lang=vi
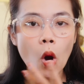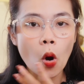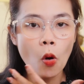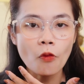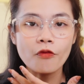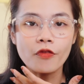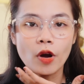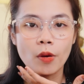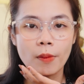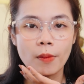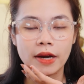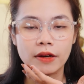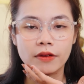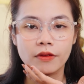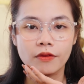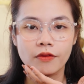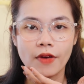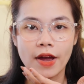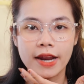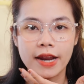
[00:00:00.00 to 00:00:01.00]
ôm vào mặt
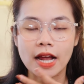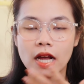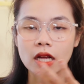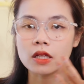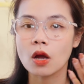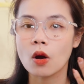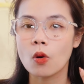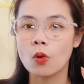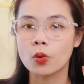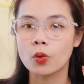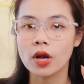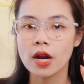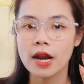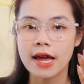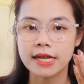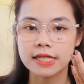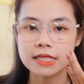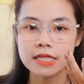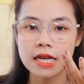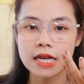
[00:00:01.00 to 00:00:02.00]
và đặc thù đó
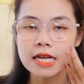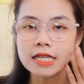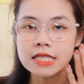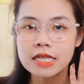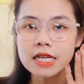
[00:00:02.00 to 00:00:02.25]
là cái